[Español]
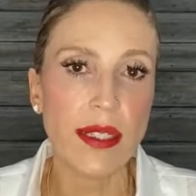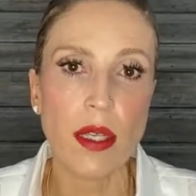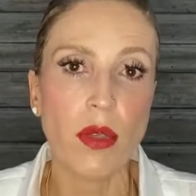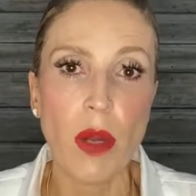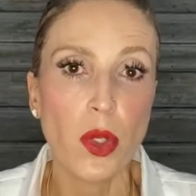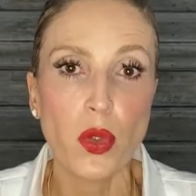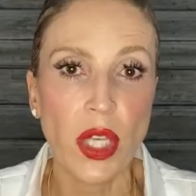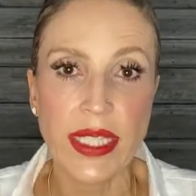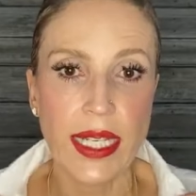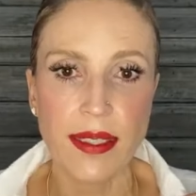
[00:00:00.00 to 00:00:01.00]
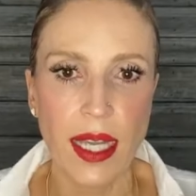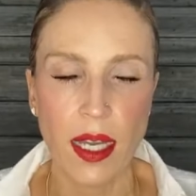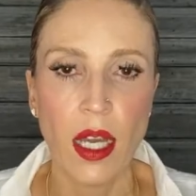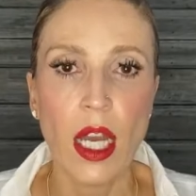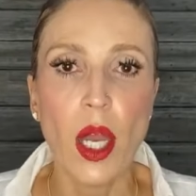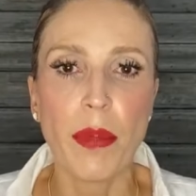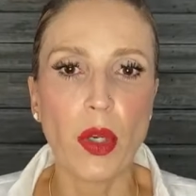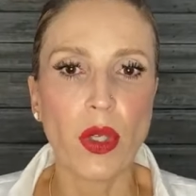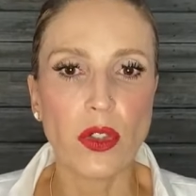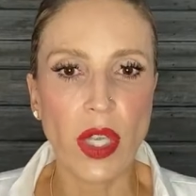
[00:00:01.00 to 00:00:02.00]
podría ser una blusa y ya está,
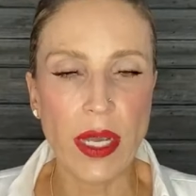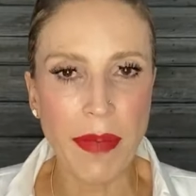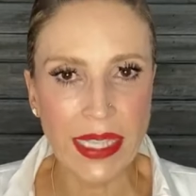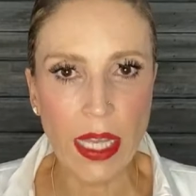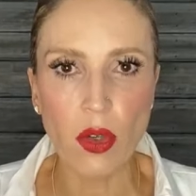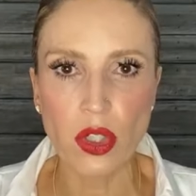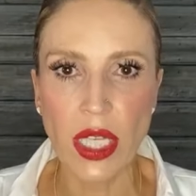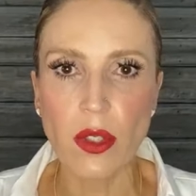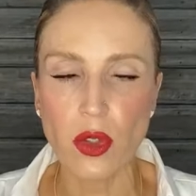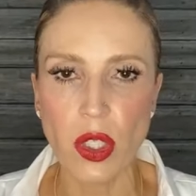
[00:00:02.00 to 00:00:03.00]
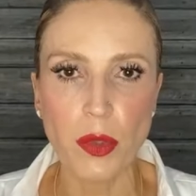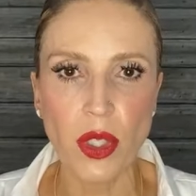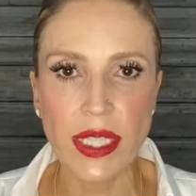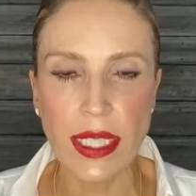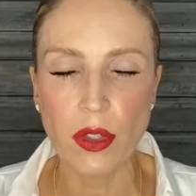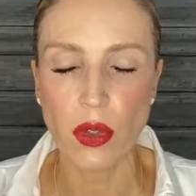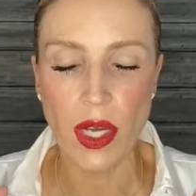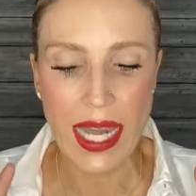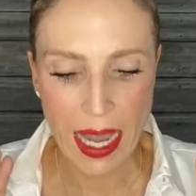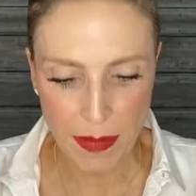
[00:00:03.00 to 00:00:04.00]
pero cuando se le mete onda y concepto de
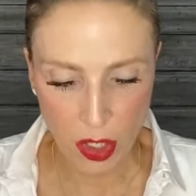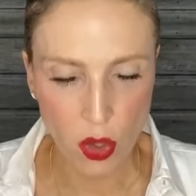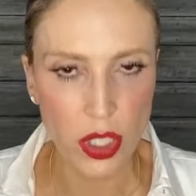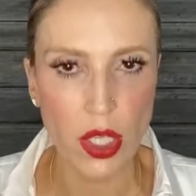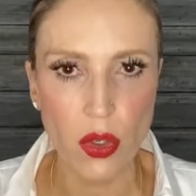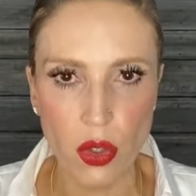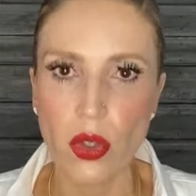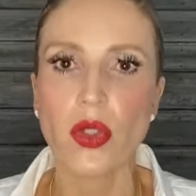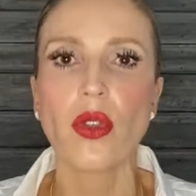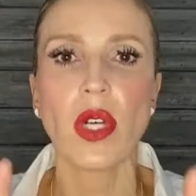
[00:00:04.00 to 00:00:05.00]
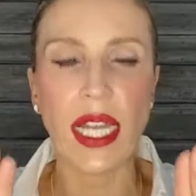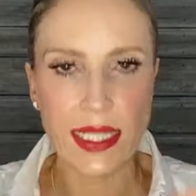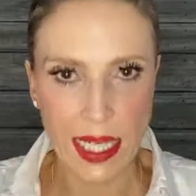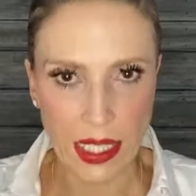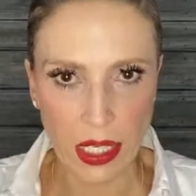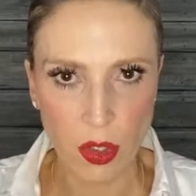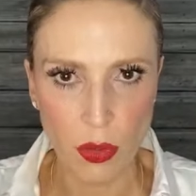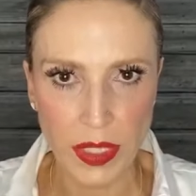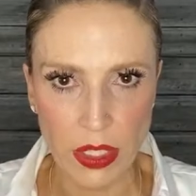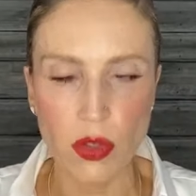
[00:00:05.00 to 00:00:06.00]
diseño, la mejor que yo conozco es la que
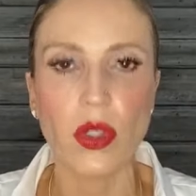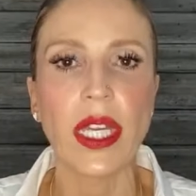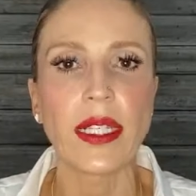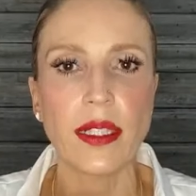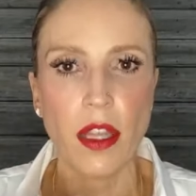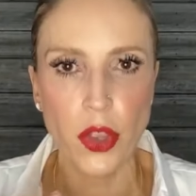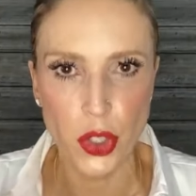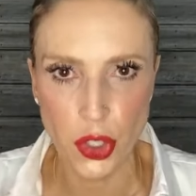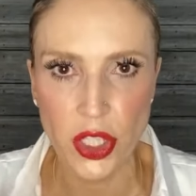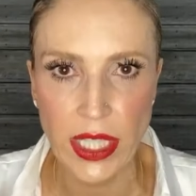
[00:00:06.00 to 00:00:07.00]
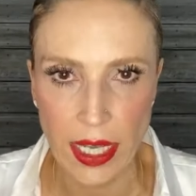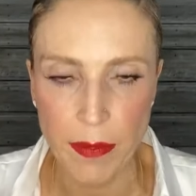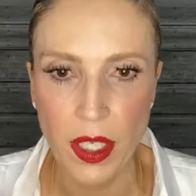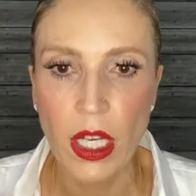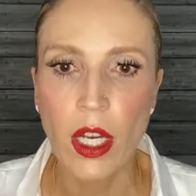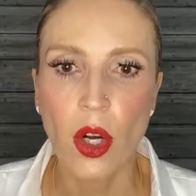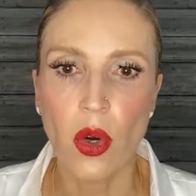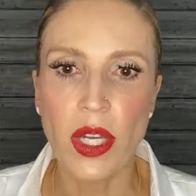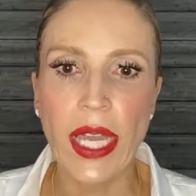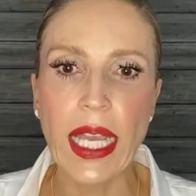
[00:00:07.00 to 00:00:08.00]
recomiendo, que es The Shirt Lab.
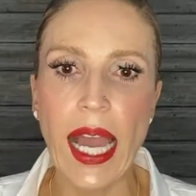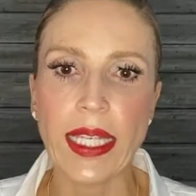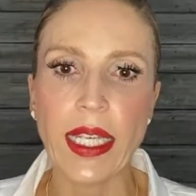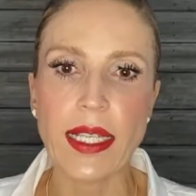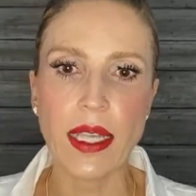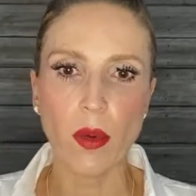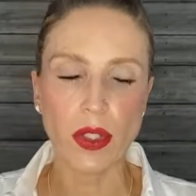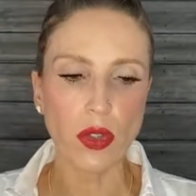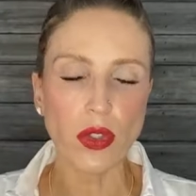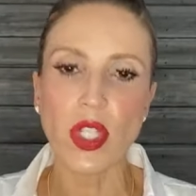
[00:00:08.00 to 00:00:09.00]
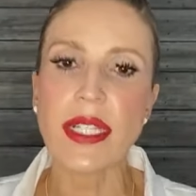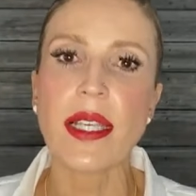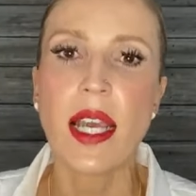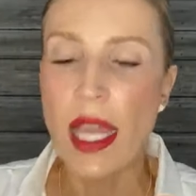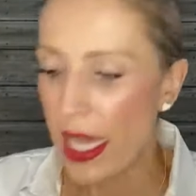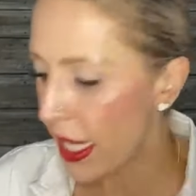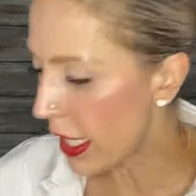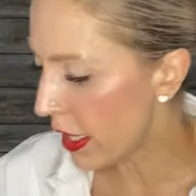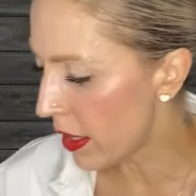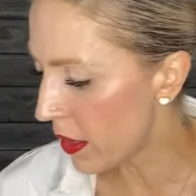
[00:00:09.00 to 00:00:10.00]
¿Ok? Ahí les dejo entonces
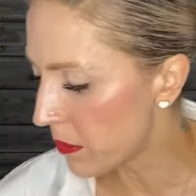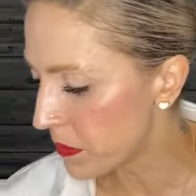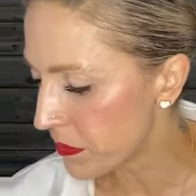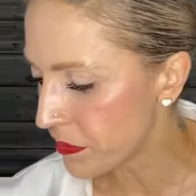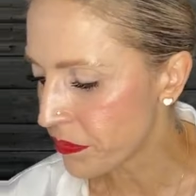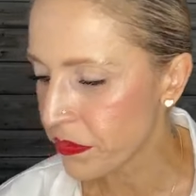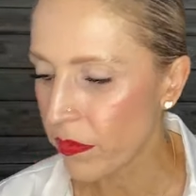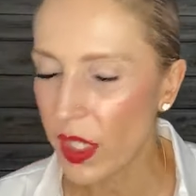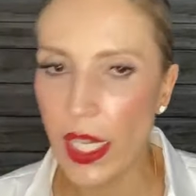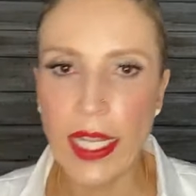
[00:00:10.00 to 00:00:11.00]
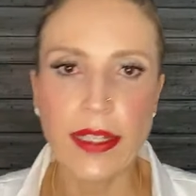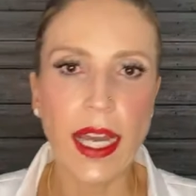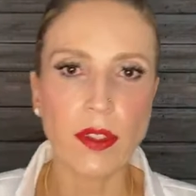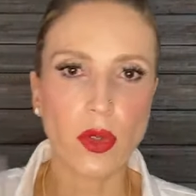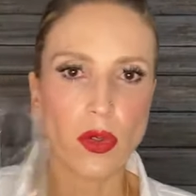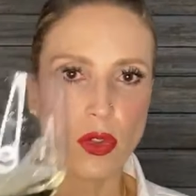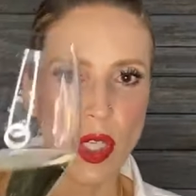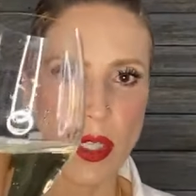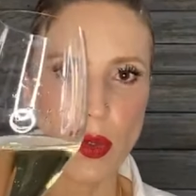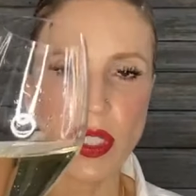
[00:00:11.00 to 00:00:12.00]
el, el dato.
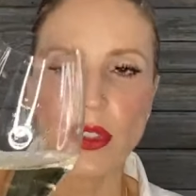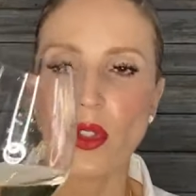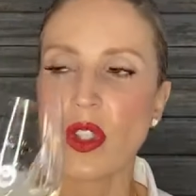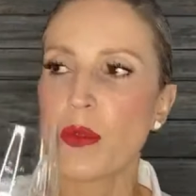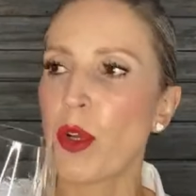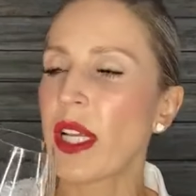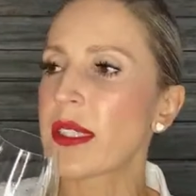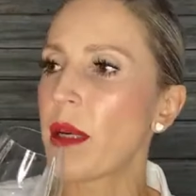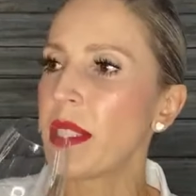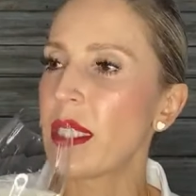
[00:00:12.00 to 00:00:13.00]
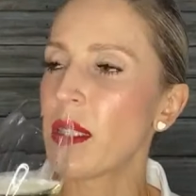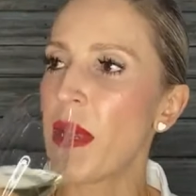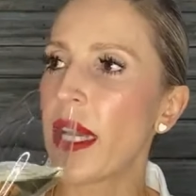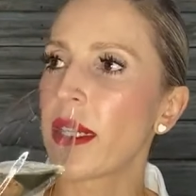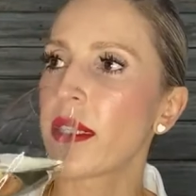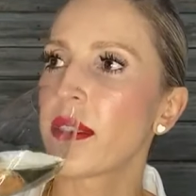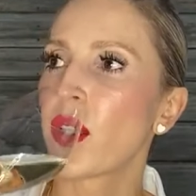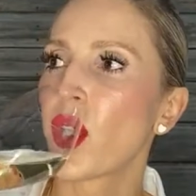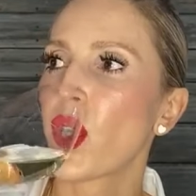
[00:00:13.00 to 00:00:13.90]
Saludo entonces por las camisas blancas.